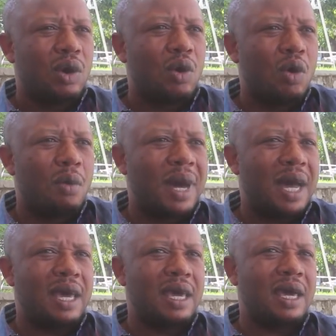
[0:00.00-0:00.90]

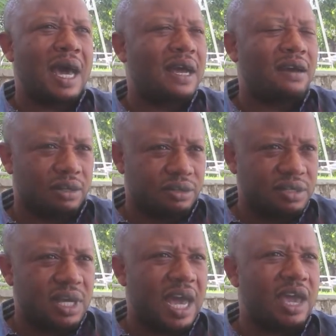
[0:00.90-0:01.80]
Goma est
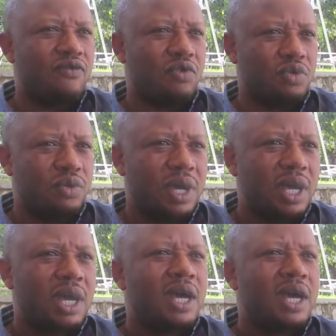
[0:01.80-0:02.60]
agrandi, a évolué.